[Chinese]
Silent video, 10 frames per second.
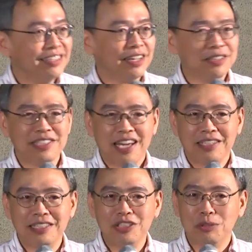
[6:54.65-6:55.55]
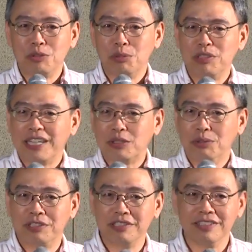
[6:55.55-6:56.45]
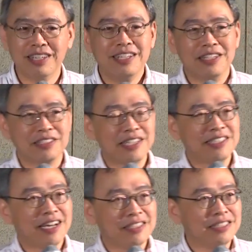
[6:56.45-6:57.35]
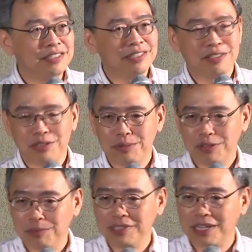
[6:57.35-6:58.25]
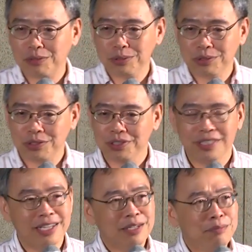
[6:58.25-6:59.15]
然后下一个星期我们全部讲动词，然后再下个星期我们我们讲过去式，